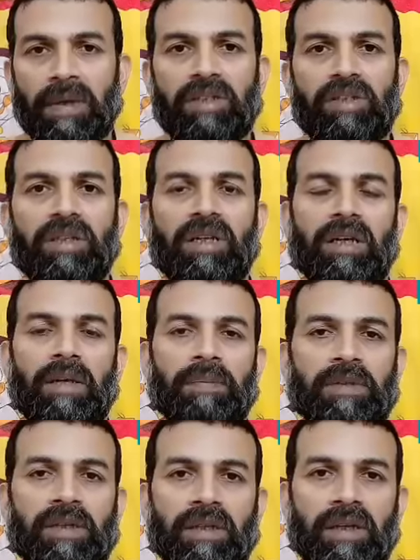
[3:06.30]
बातचीत करना
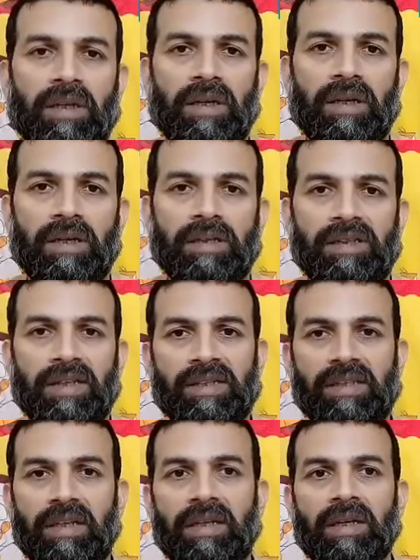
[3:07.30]
पसंद कर लिखने
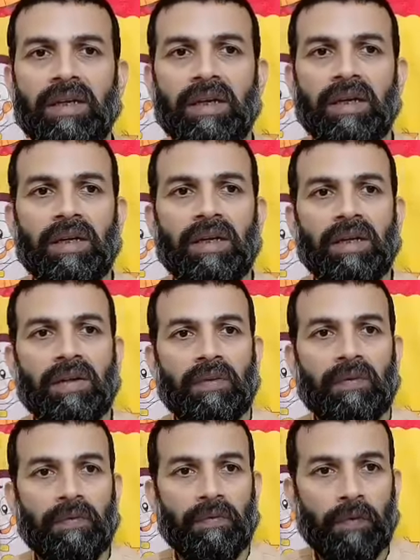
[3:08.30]
जैसे
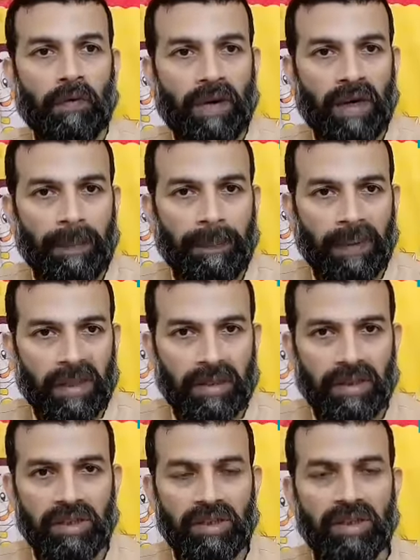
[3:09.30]
वो वाला
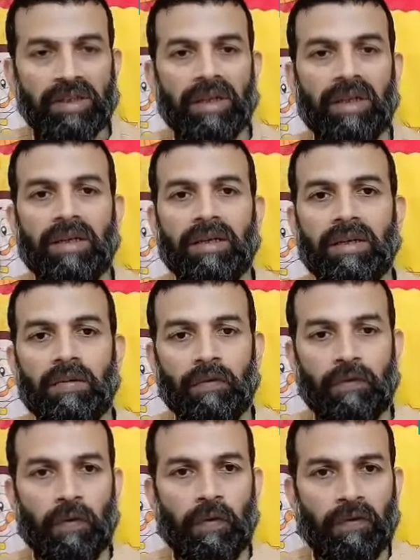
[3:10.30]
पेन दीजिए जरा
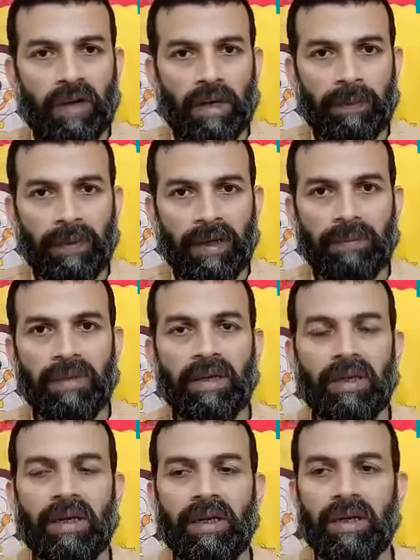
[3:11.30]
वो वाला पेन
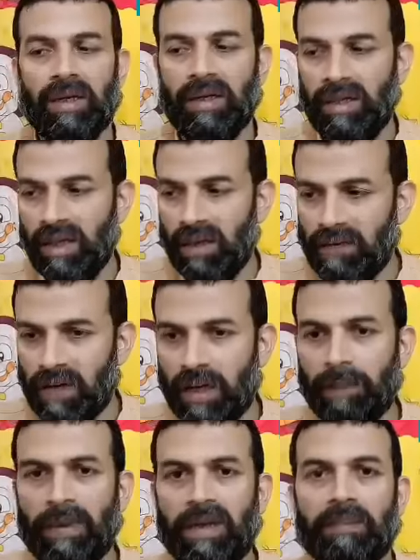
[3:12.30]
मेरा है ये
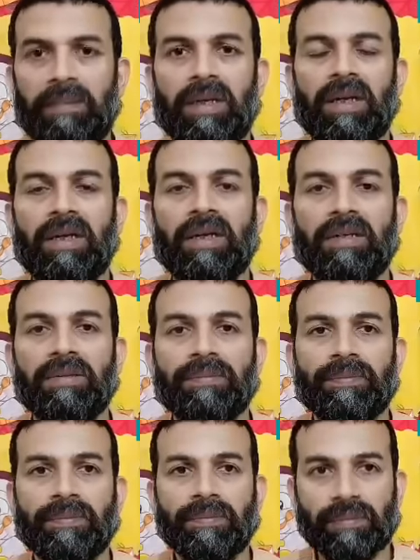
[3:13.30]
वाला पेन मेरा है
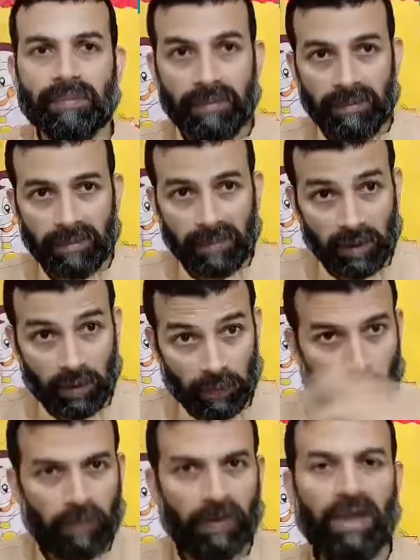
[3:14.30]

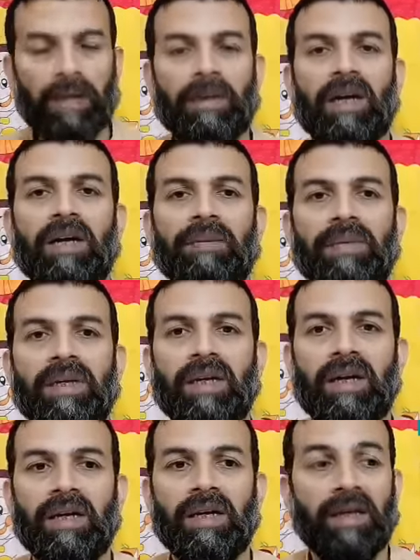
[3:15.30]
वो वाला मकान
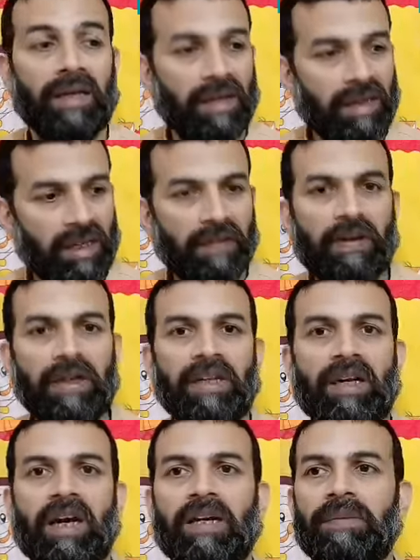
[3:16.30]
मेरा है ये वाली
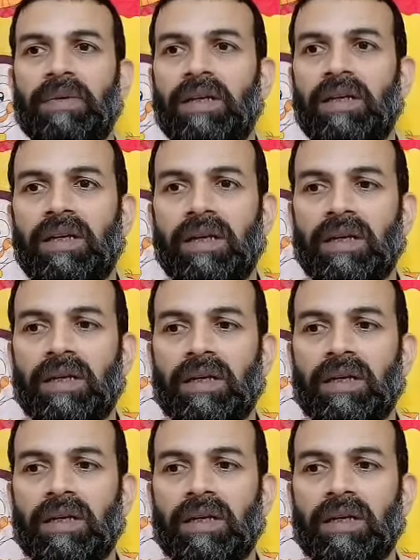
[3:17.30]
कार मेरी है